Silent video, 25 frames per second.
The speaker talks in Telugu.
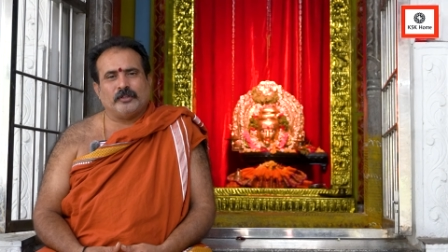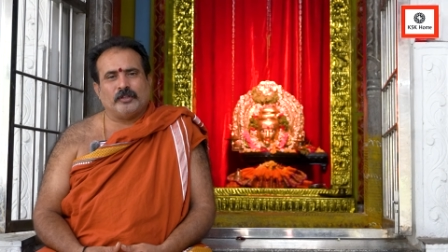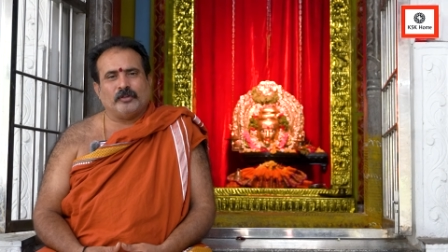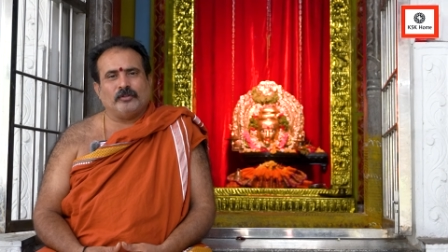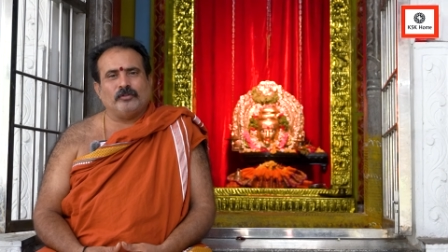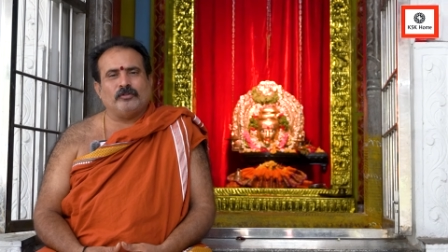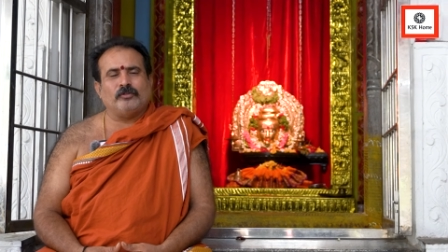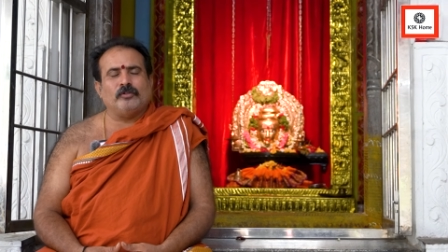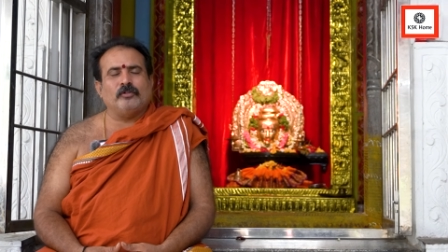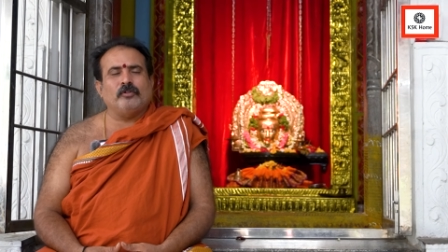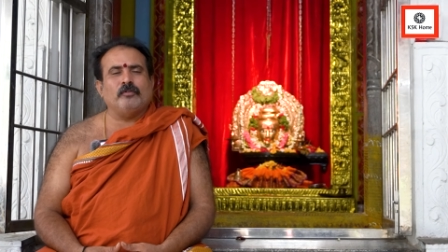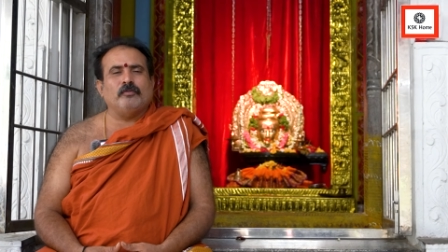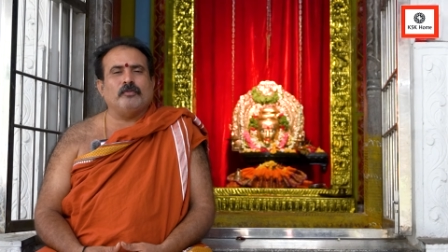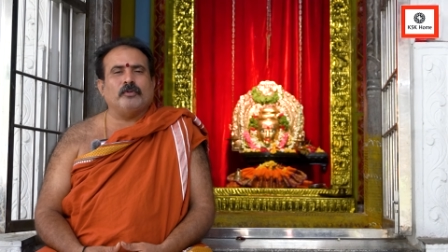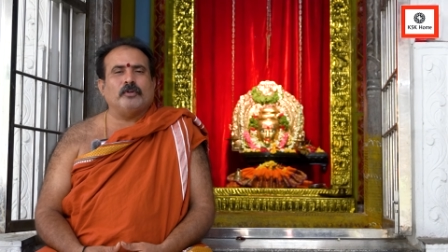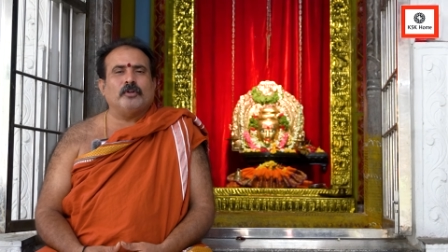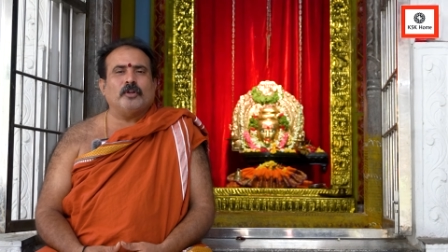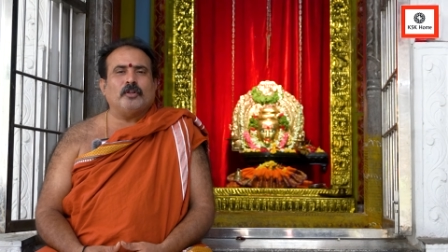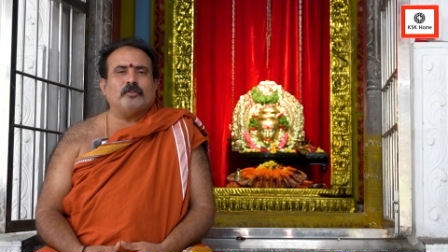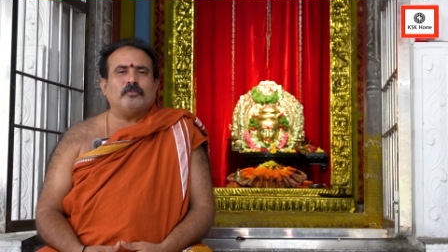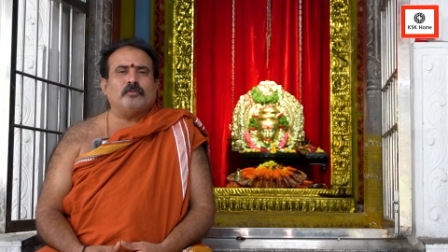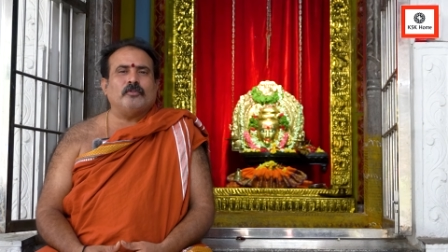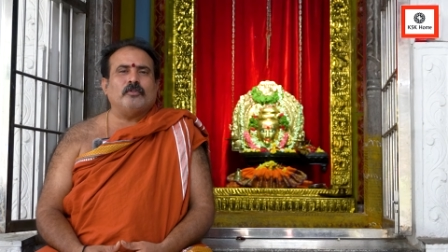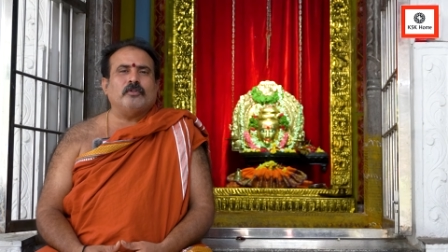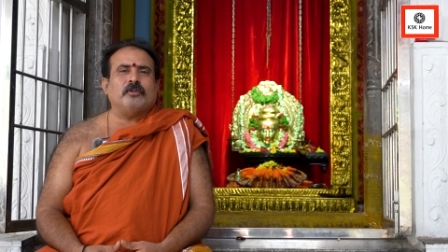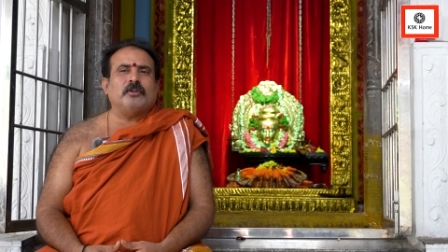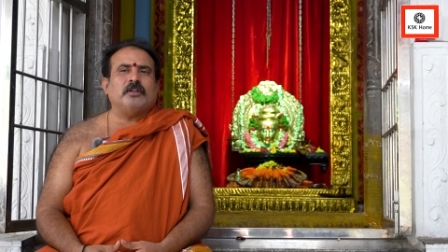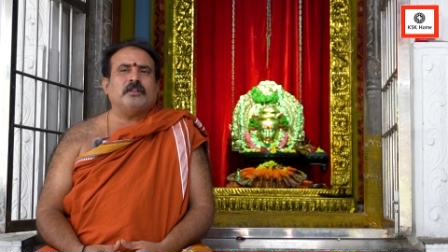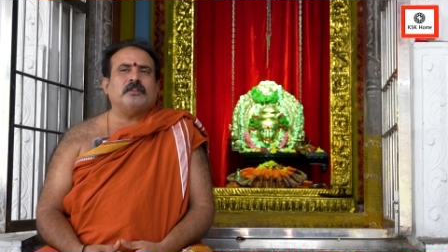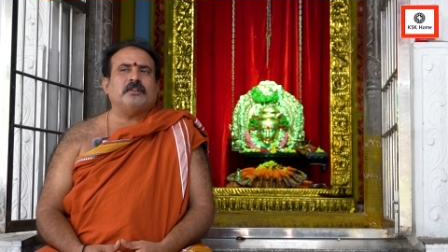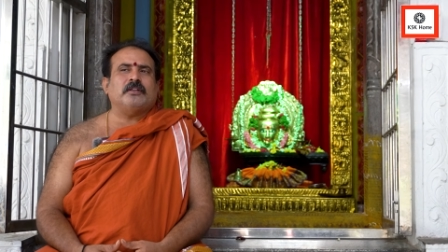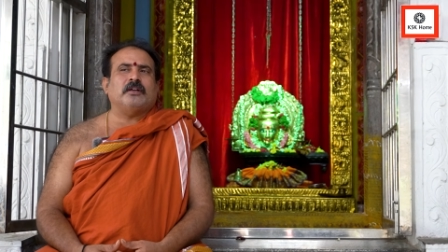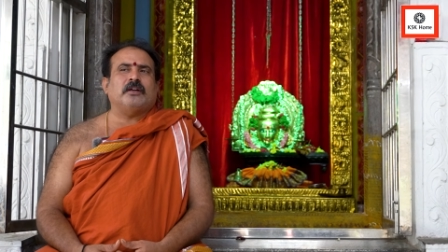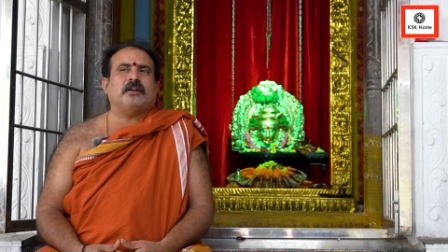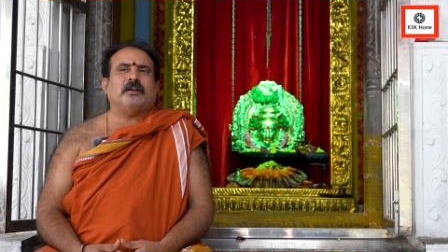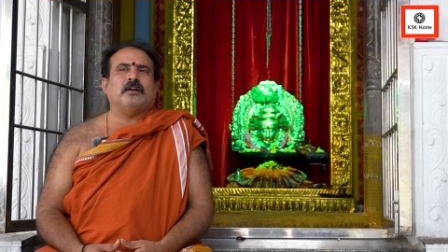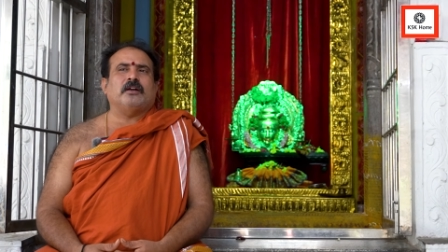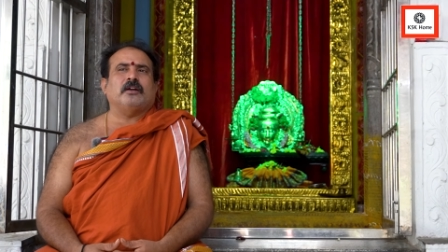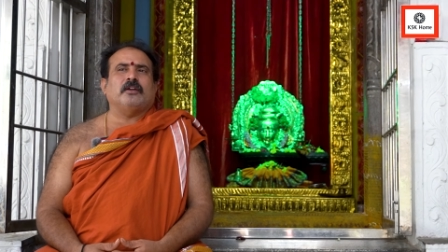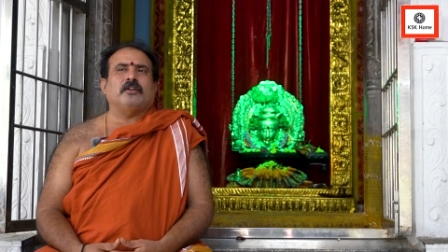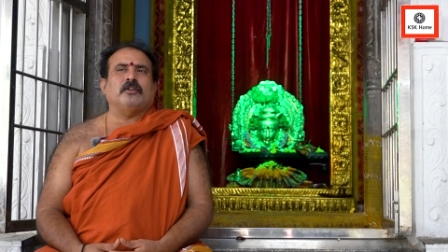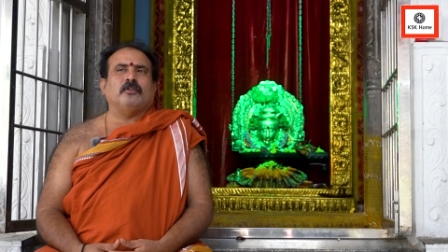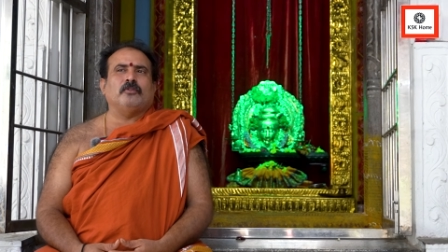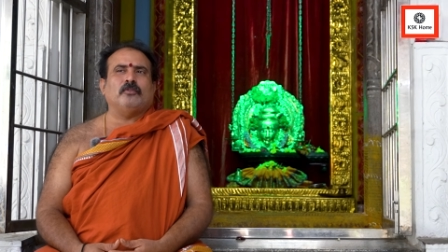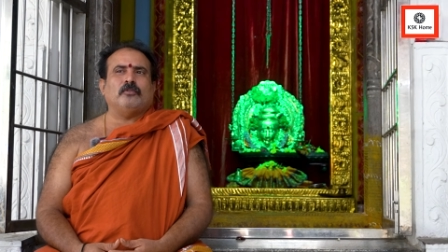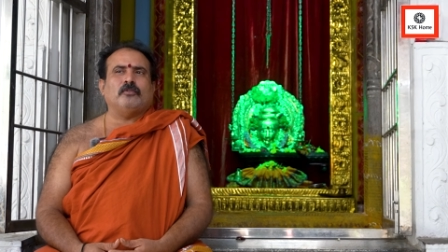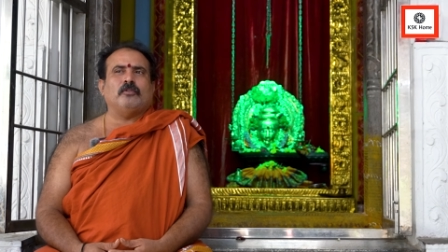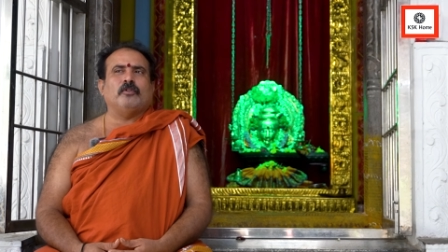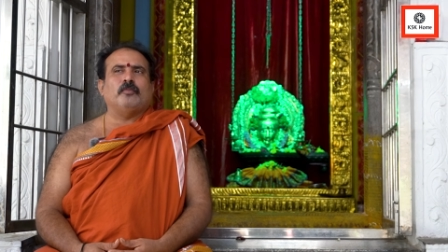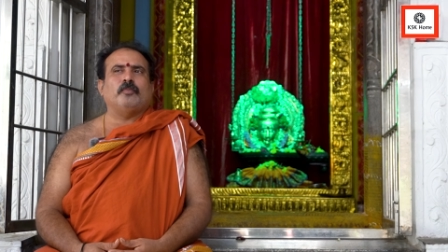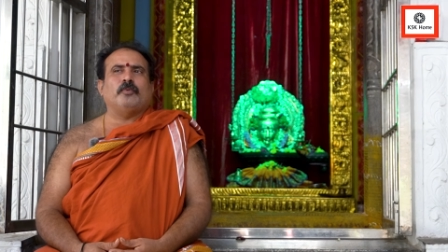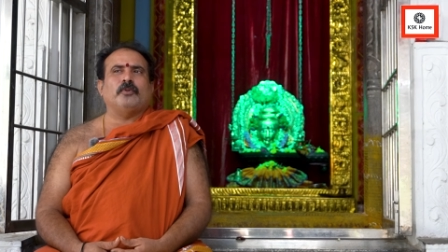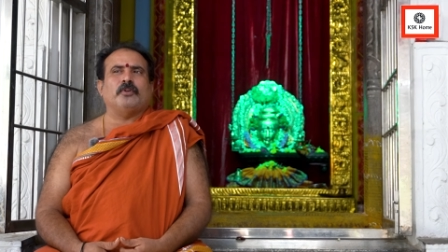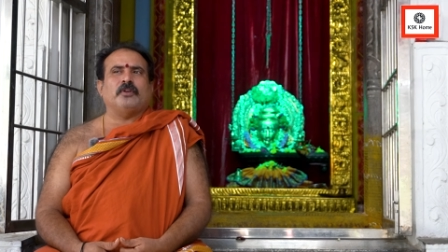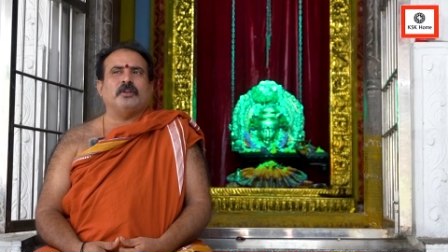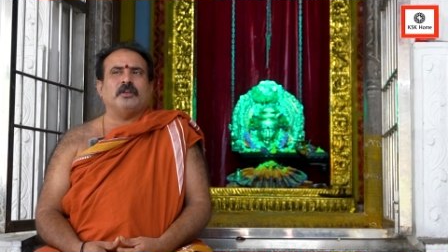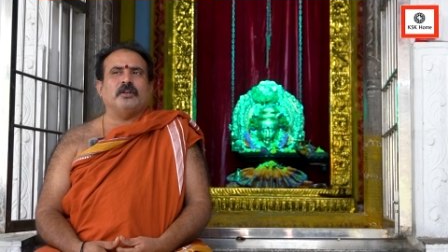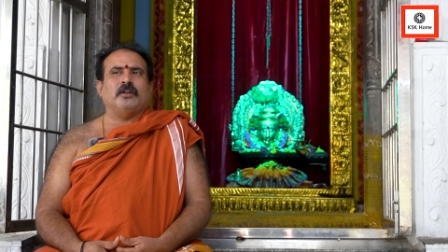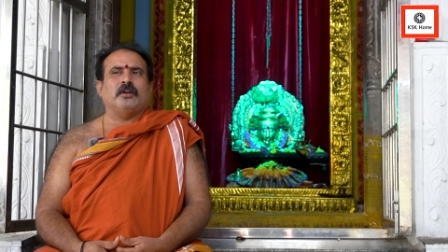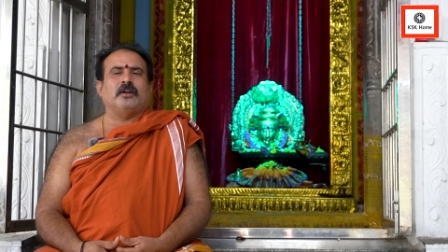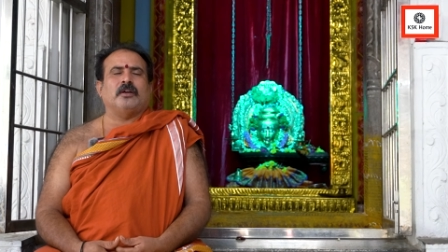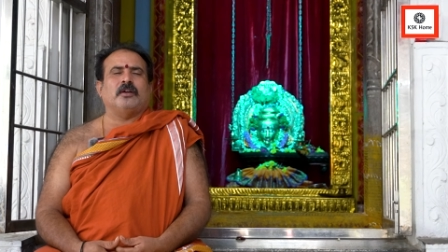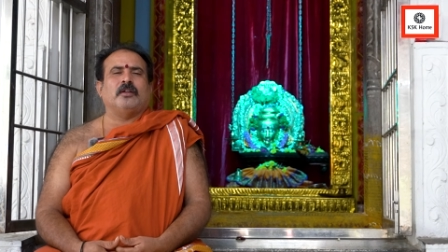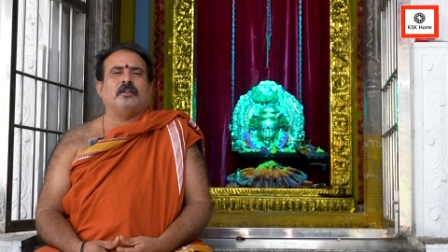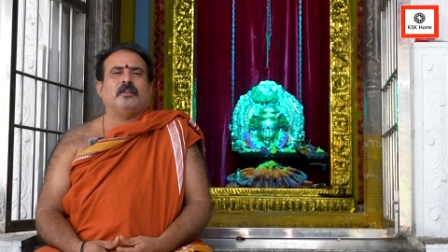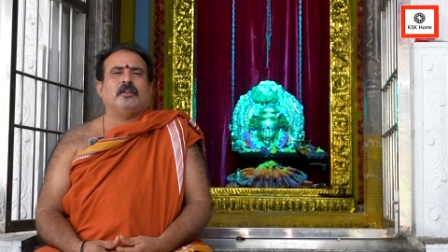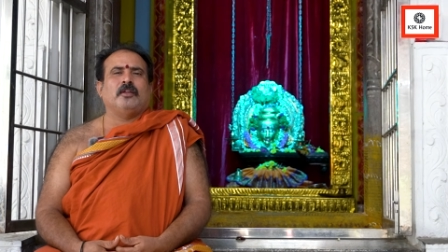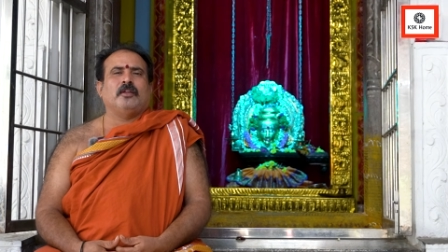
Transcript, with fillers: ఎంతో ఉన్నతోన్నత ఇంట్లో పుట్టిన